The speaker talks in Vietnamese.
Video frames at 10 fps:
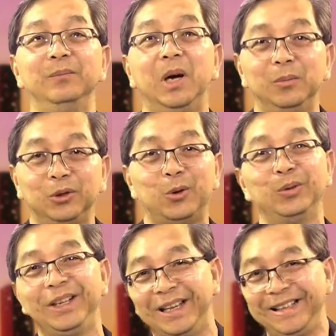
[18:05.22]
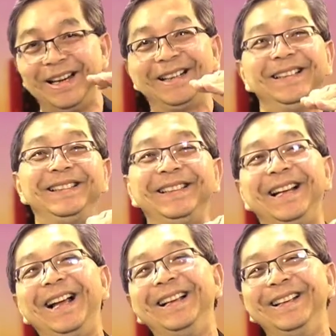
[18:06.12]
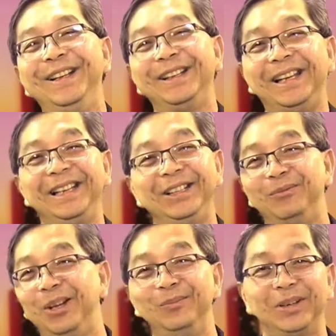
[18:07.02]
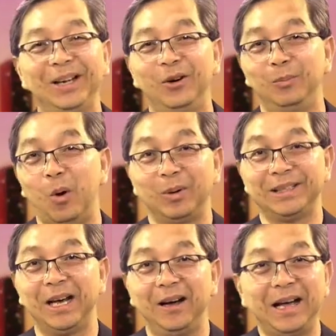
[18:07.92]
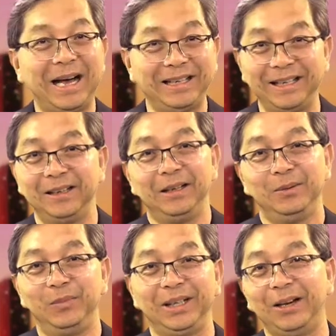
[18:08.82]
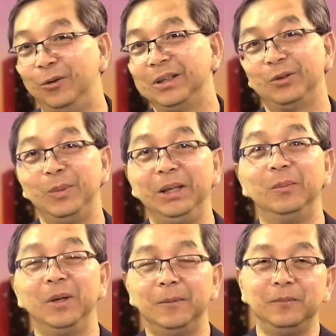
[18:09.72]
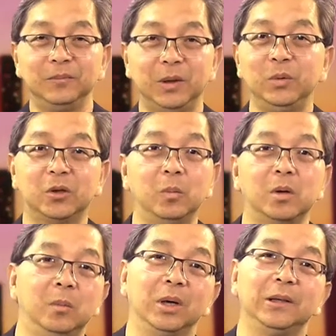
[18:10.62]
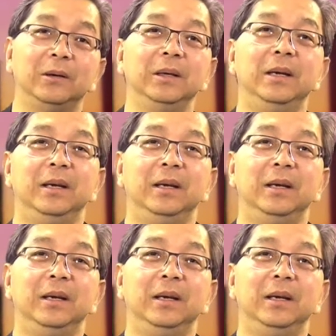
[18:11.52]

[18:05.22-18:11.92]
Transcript: mới mua thuốc về dở cái list ra thấy ghi tùm lum cái hồi một là sợ hai là mình thấy ủa sao tôi bị tùm lum giống như cũng có một cái thơ,